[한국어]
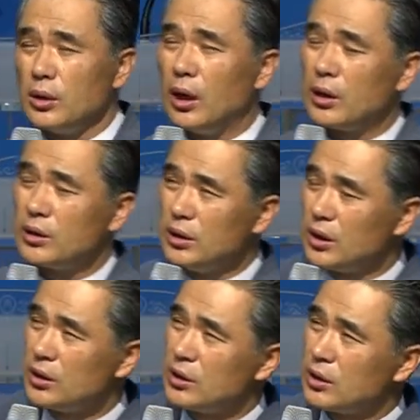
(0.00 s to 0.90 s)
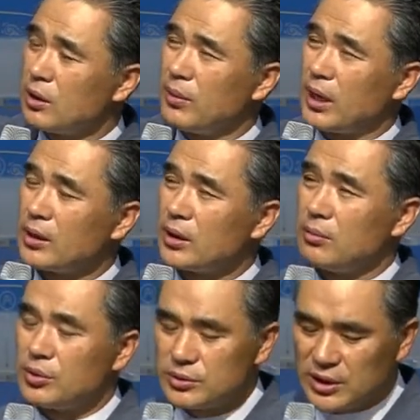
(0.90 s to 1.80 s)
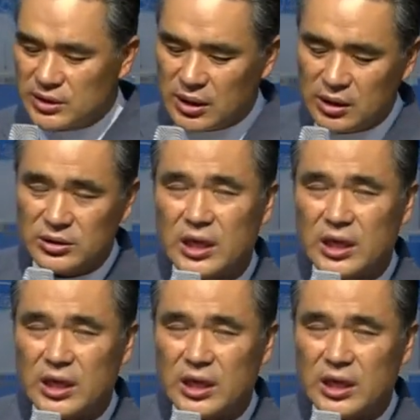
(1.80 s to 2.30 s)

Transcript: 야 니네들이 그렇게 말한다면 세상에